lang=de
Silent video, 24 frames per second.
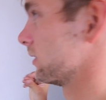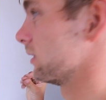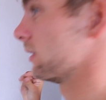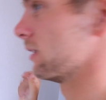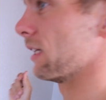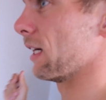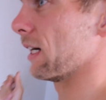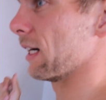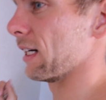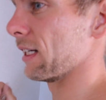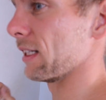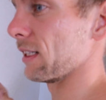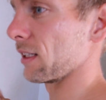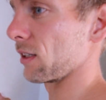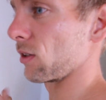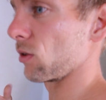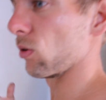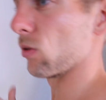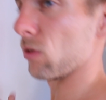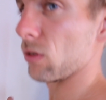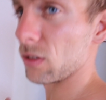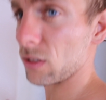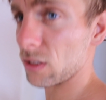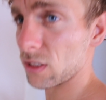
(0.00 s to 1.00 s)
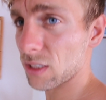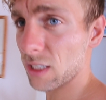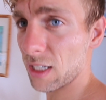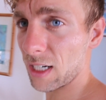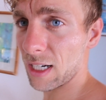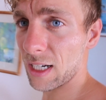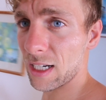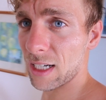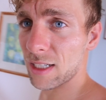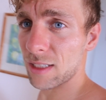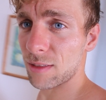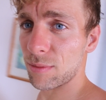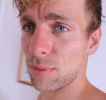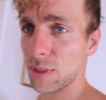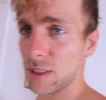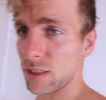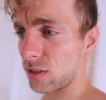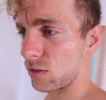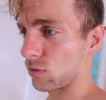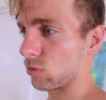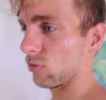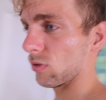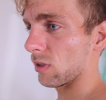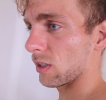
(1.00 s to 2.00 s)
ein, äh, eine
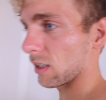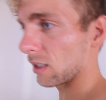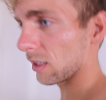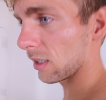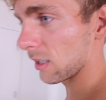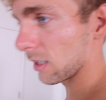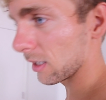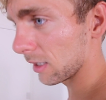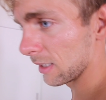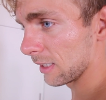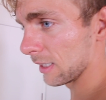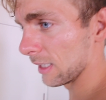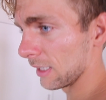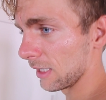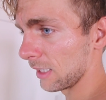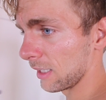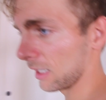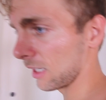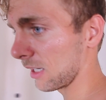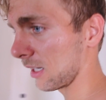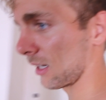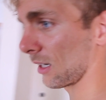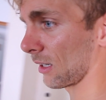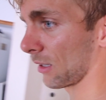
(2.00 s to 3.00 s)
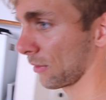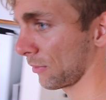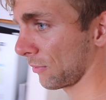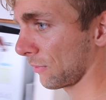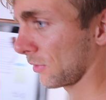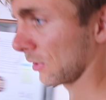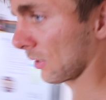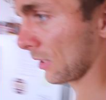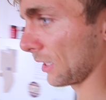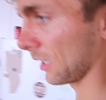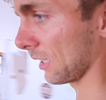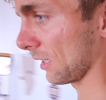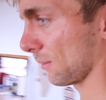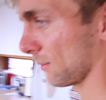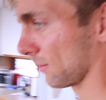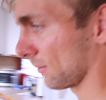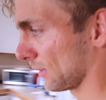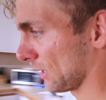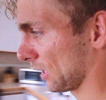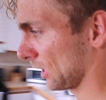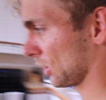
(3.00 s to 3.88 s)
Kohlenhydratmixtur äh, von einem